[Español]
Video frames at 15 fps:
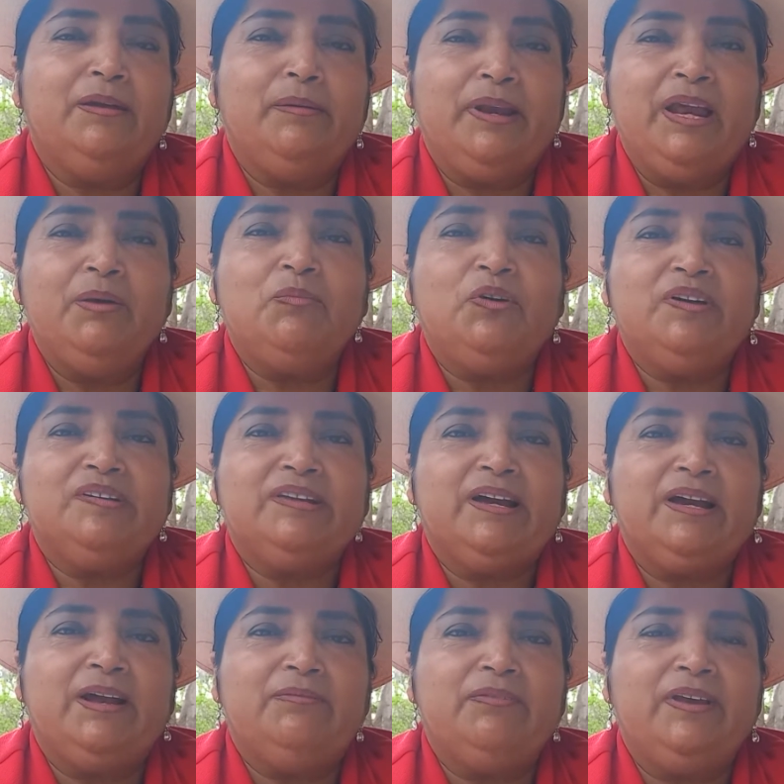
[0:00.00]
deberíamos
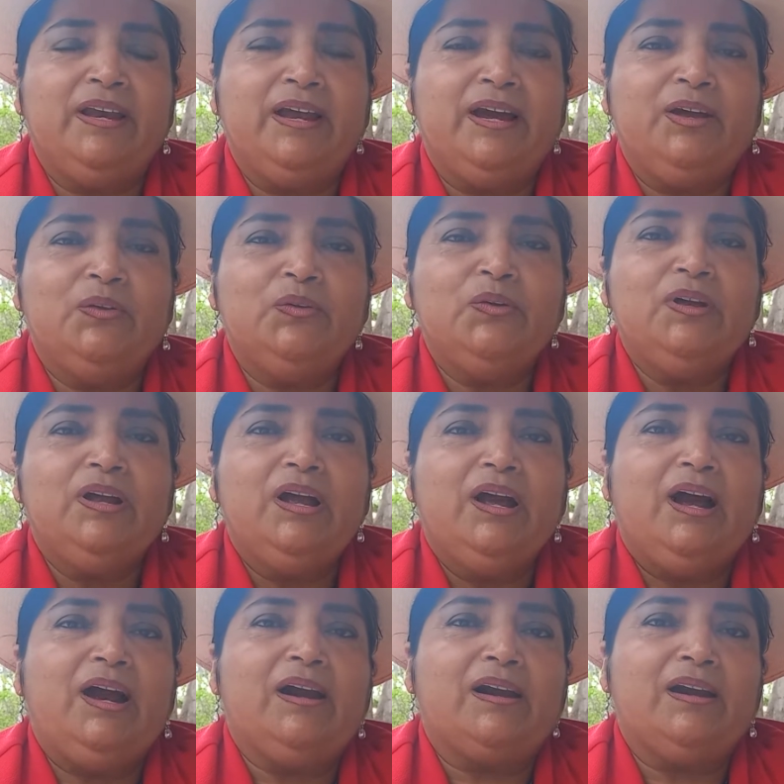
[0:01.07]
estar afiliados
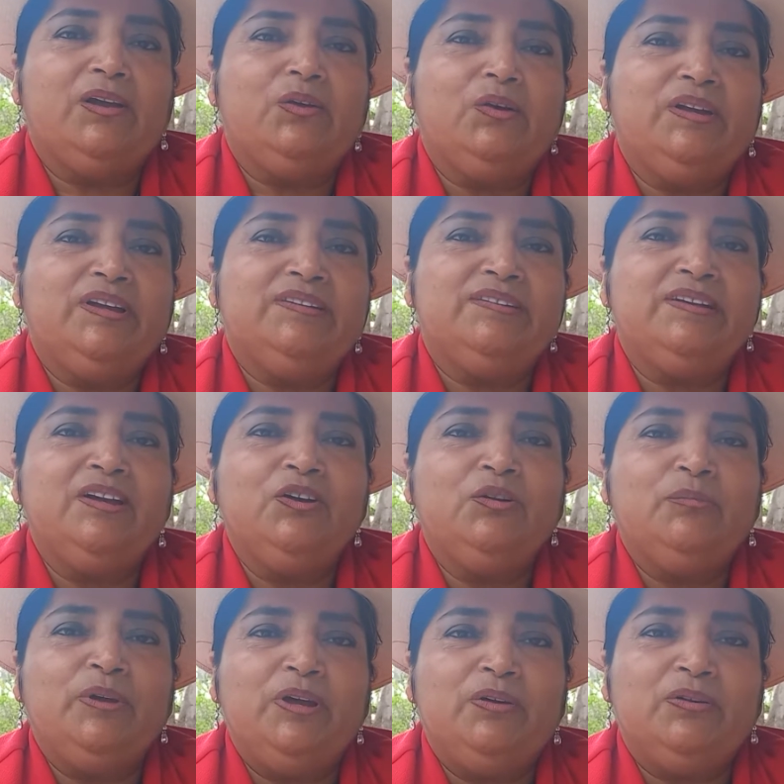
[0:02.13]
alrededor de
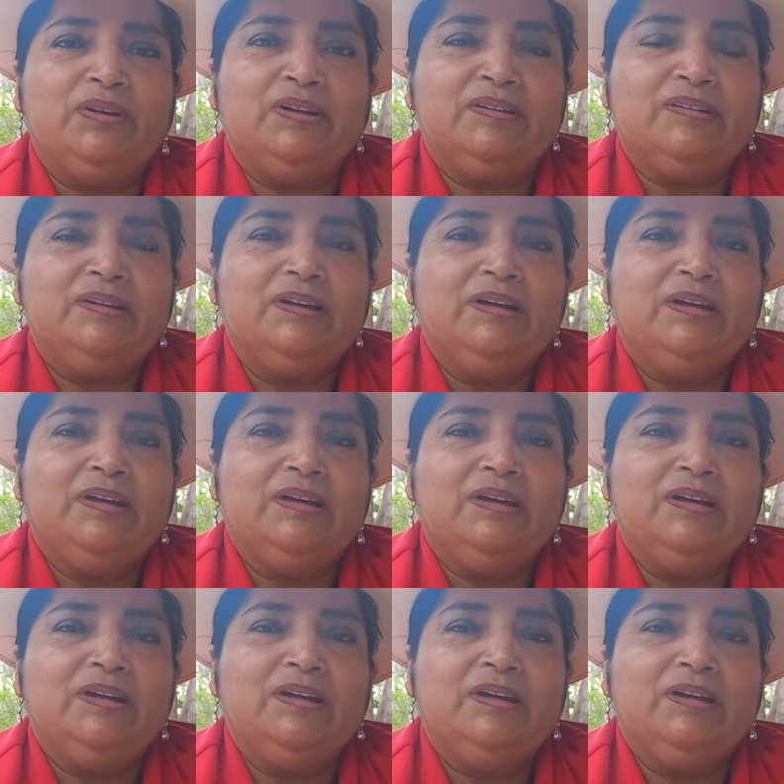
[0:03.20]
5 millones.